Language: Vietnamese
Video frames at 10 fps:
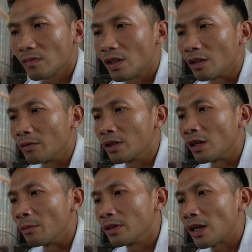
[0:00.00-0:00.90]
chính vì
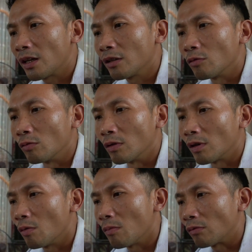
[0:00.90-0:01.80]
thế mà gia đình cũng
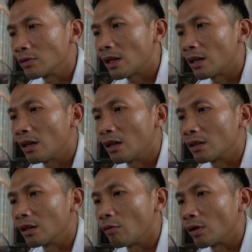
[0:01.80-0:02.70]
cầu mong rằng là
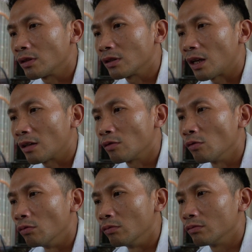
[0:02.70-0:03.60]
cơ quan chức năng đủ
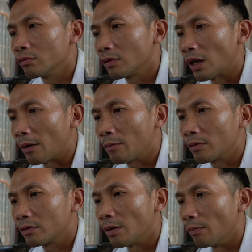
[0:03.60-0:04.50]
các
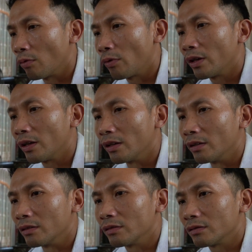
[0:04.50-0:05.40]
thẩm quyền để
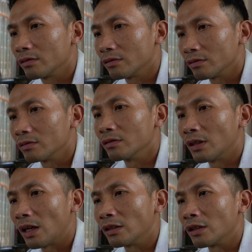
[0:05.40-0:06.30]
đưa
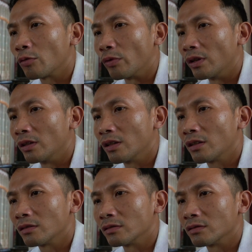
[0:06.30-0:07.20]
ra những cái quyết định
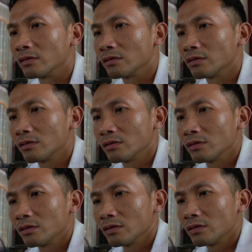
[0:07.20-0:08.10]

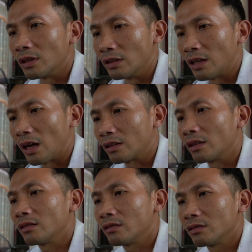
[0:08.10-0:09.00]
chính xác
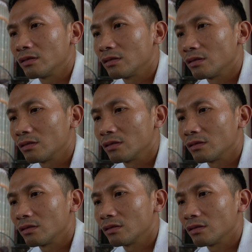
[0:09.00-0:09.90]
nhất
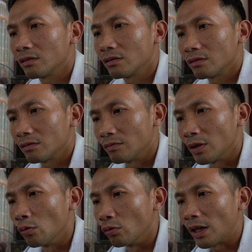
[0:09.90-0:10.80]
yeah. Dạ. mà
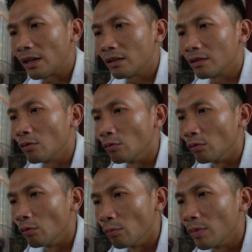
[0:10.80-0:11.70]
đủ rắn đủ
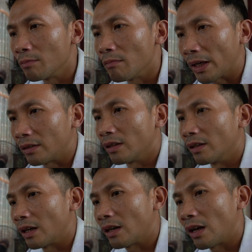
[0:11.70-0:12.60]
đủ mức mạnh thì
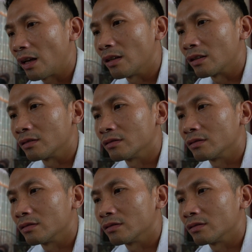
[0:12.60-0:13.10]
rắn té được